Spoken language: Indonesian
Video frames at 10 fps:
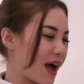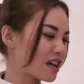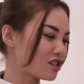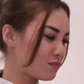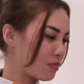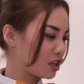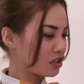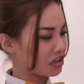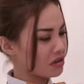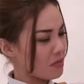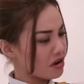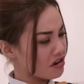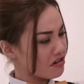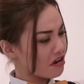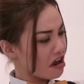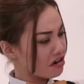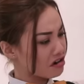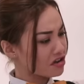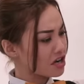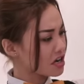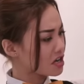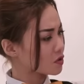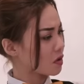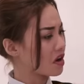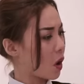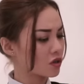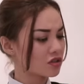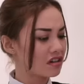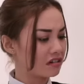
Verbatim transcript: Pasti pacarnya badannya agak gede nih, soalnya kawasnya